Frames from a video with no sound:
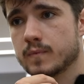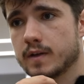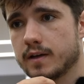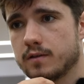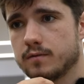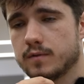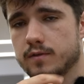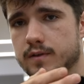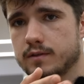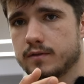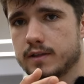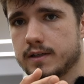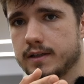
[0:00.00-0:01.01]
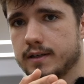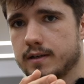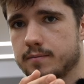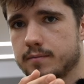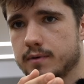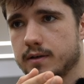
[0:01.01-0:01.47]
che non vi ho fatto vedere le
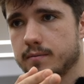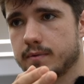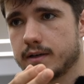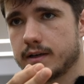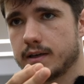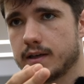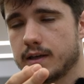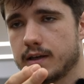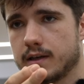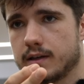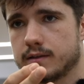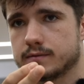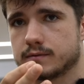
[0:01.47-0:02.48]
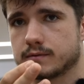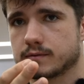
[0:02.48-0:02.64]
clip eh, perché